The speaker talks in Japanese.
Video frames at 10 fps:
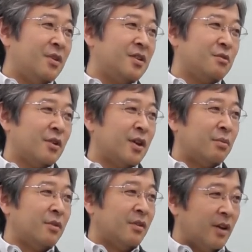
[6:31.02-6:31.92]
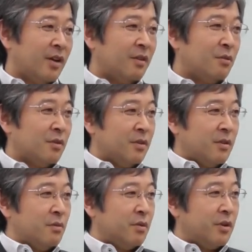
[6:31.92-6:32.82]
科省で多分ね
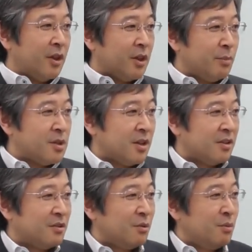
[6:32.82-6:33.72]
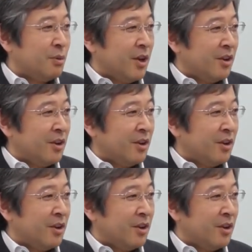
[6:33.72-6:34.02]
教員やってましたって人ほぼいな